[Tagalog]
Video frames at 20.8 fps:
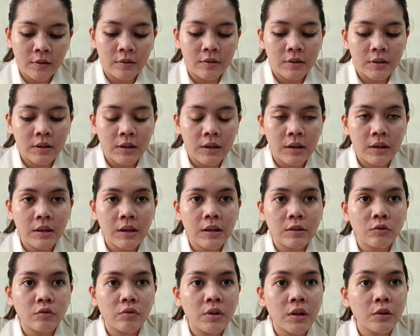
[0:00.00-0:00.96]
Okay?
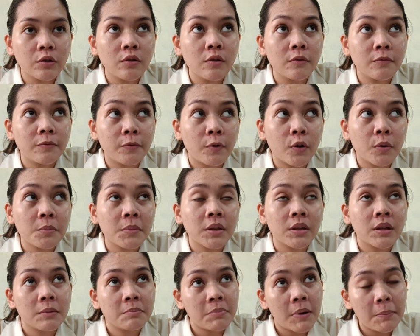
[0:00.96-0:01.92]
At lang yung form
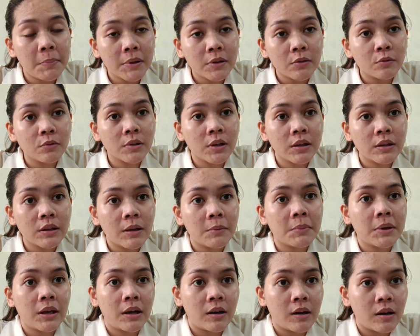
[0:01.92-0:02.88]
na nagpapatunay
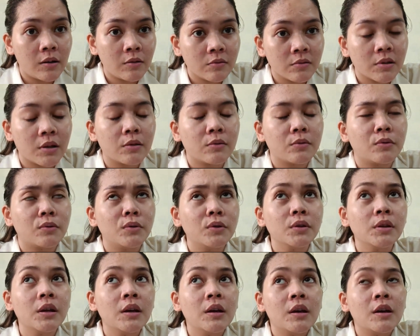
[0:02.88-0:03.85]
na may account ka
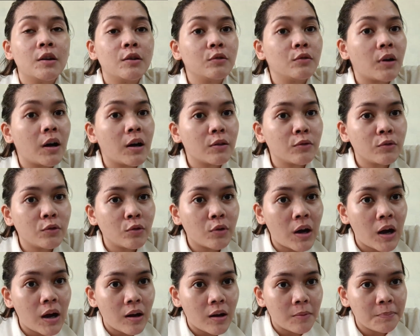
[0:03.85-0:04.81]
doon, yung ano
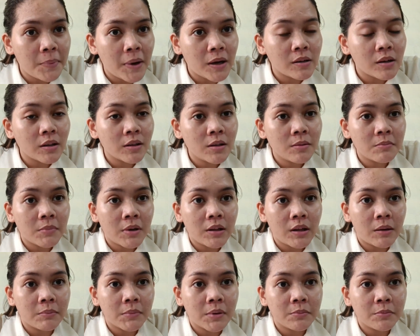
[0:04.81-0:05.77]
yung para din
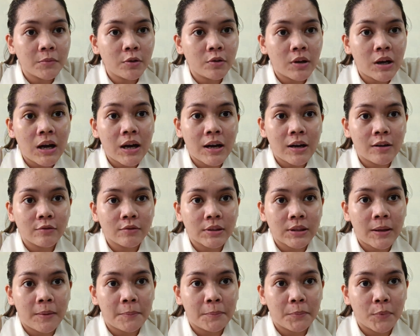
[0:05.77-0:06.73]
malaman mo yung account
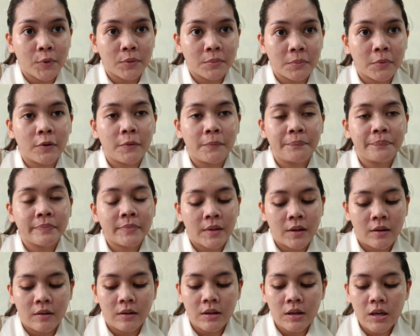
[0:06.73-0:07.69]
number mo.
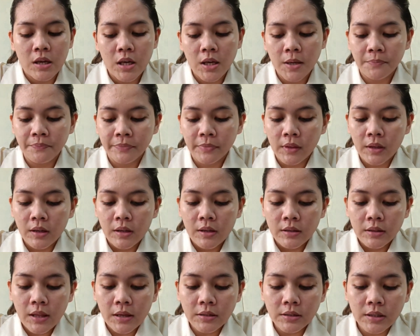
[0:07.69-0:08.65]
Okay?
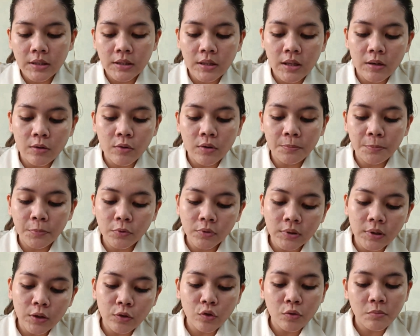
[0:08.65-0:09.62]
Tapos
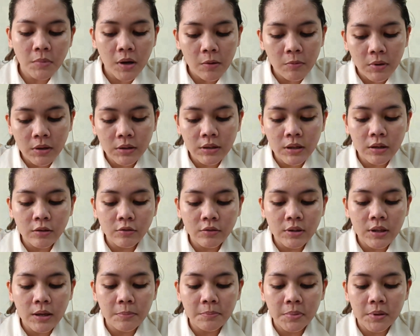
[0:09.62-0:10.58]
kinahuapunan, tumawag na
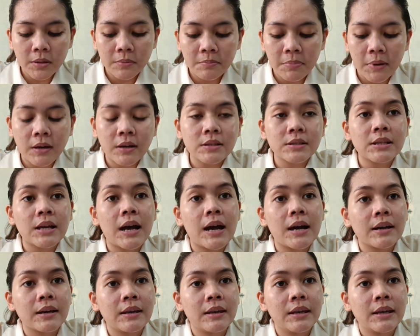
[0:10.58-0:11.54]
yung DepEd para
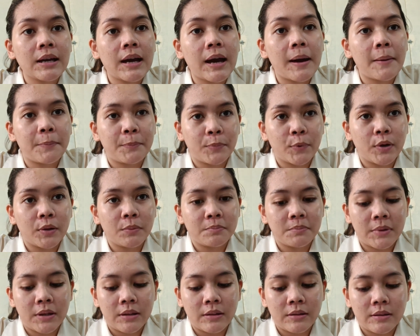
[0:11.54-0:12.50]
sa aking
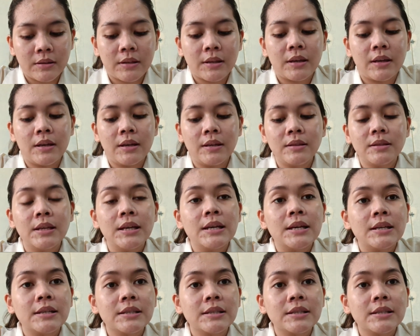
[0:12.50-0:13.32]
appointment. And